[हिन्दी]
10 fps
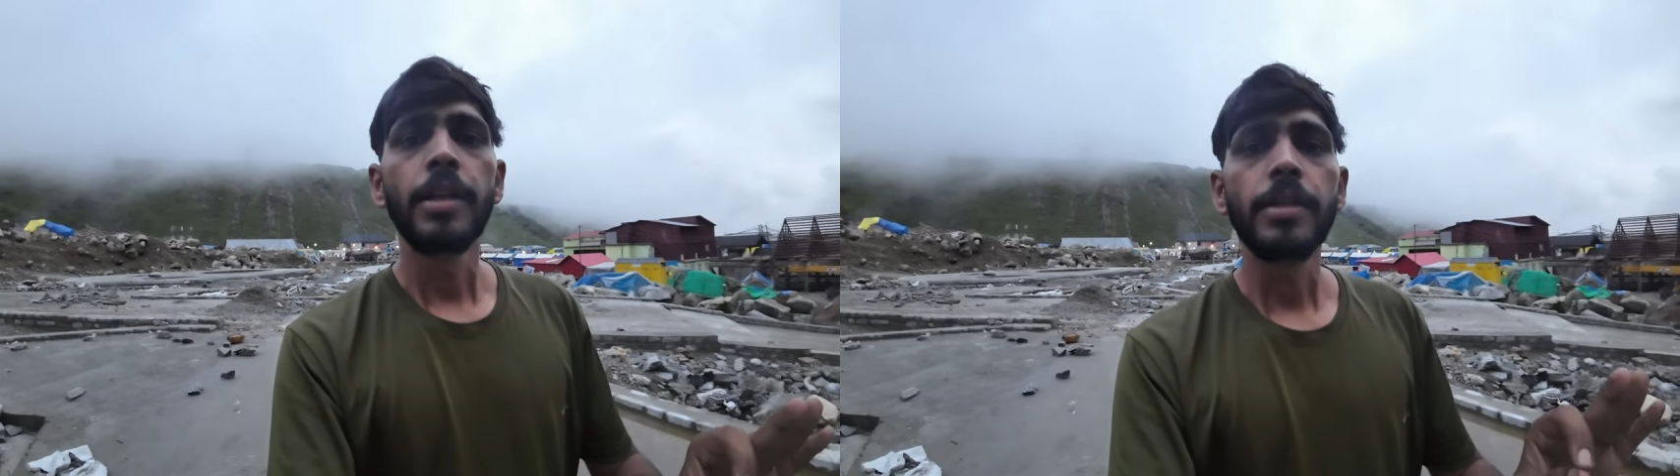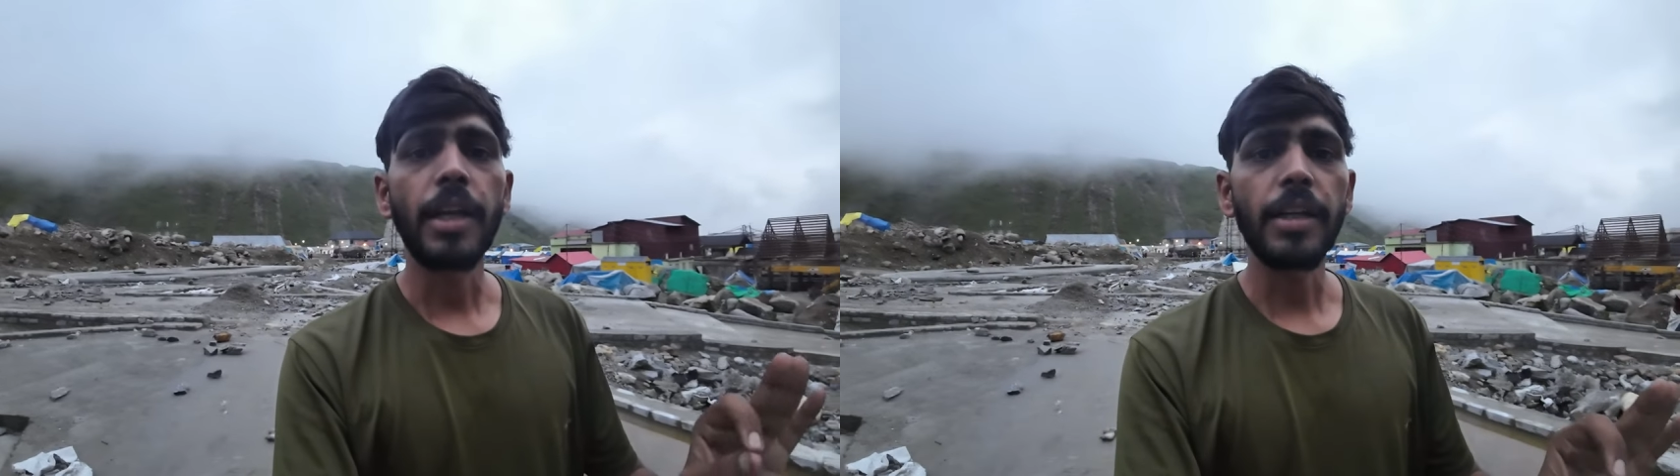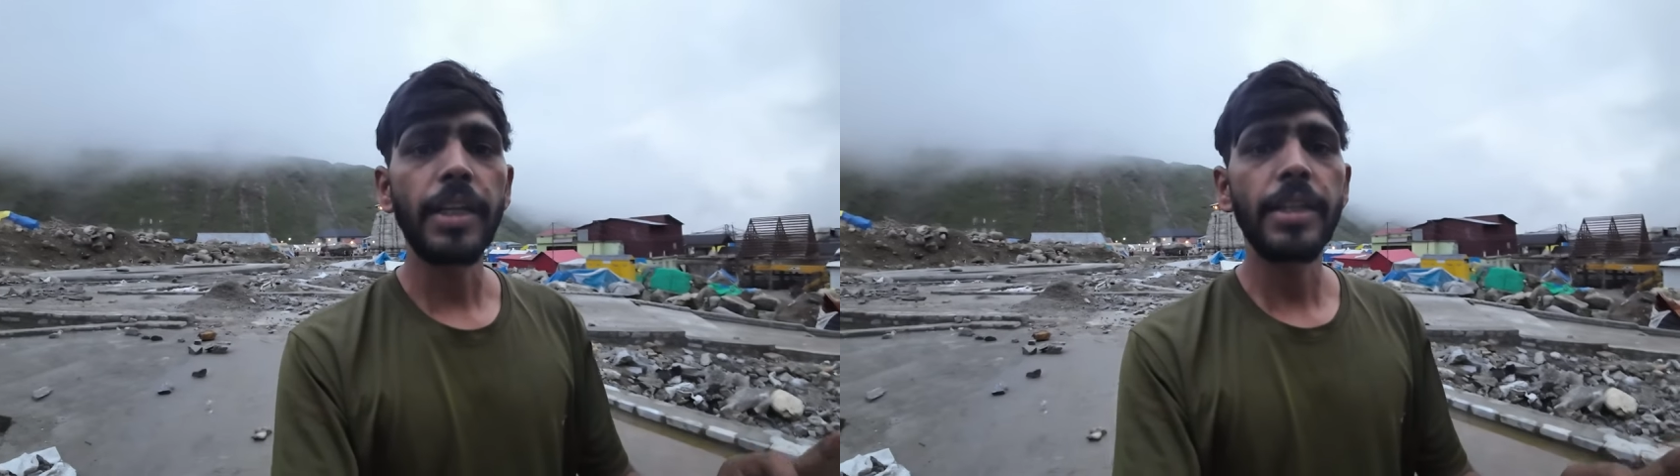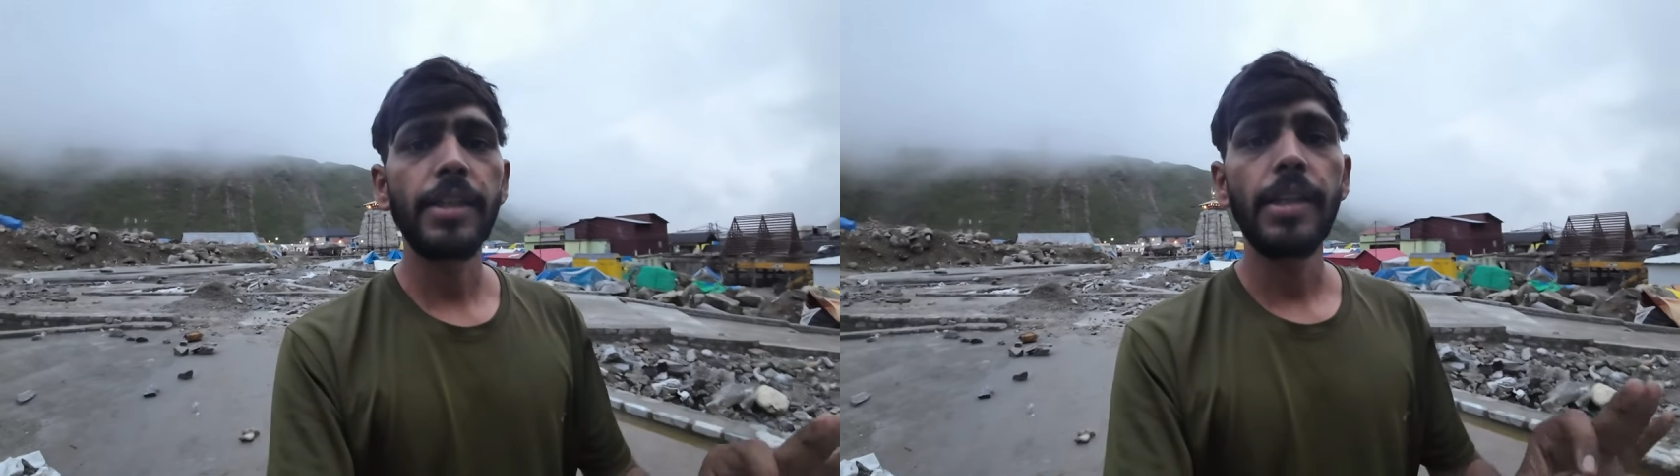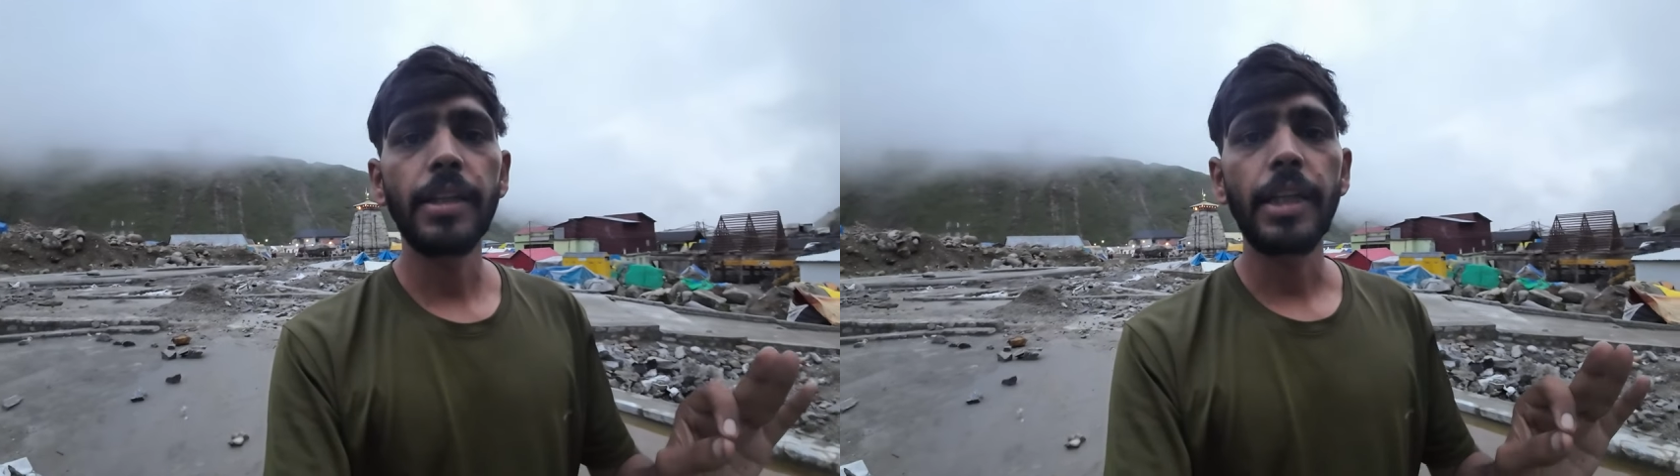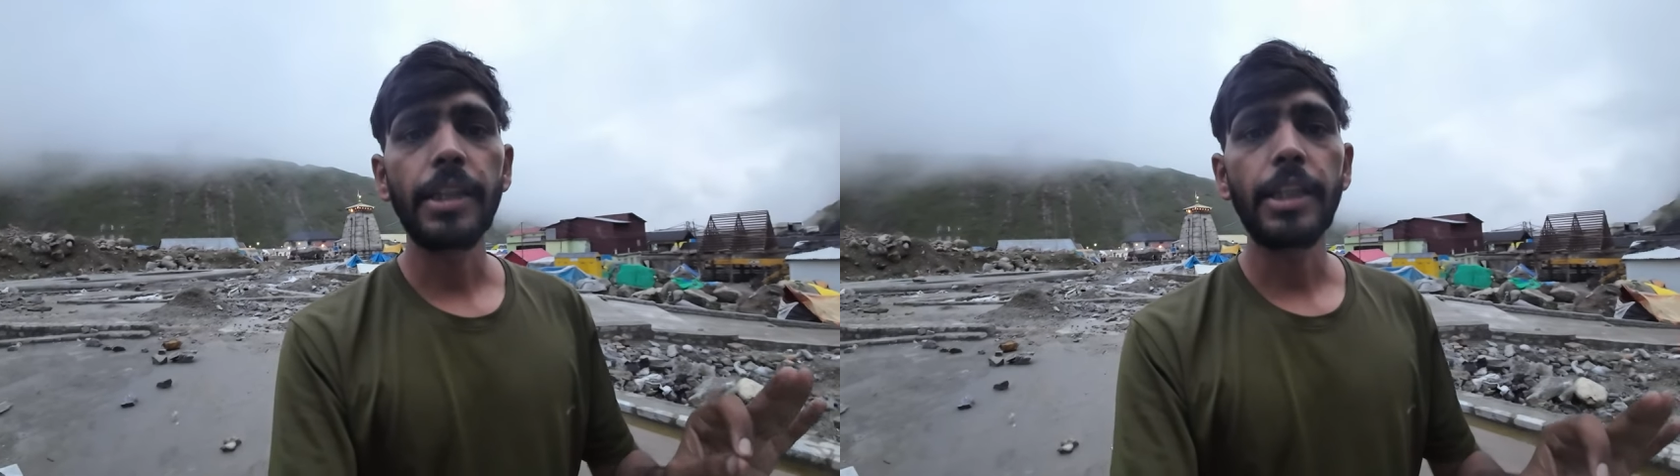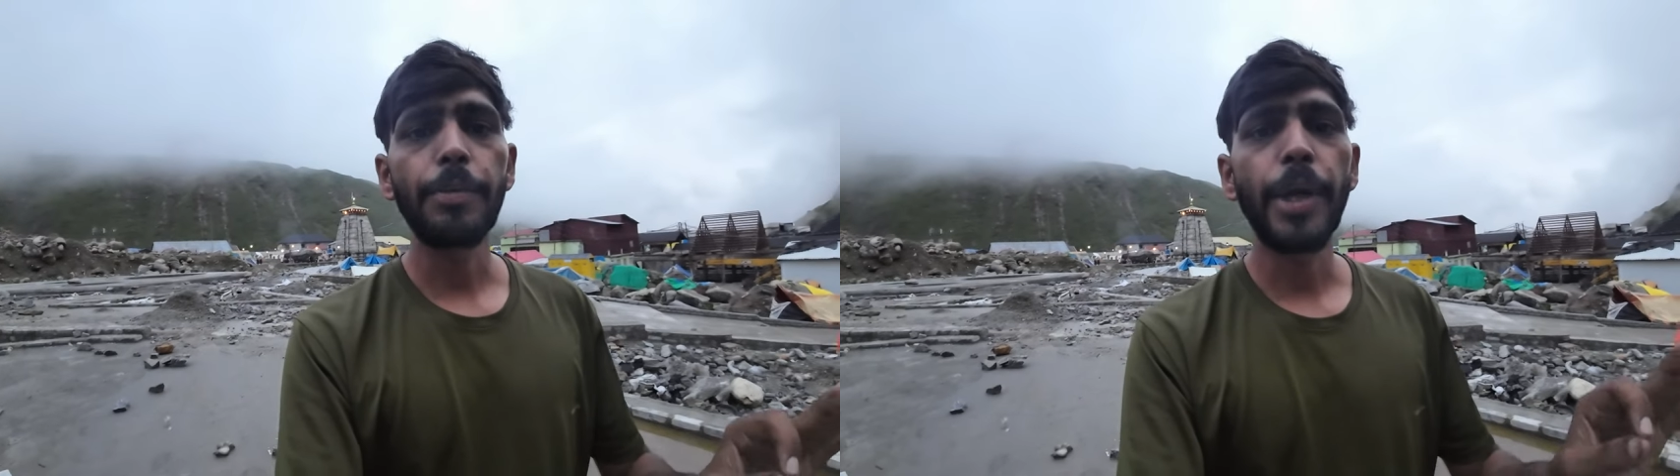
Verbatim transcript: सरकार इसलिए करती है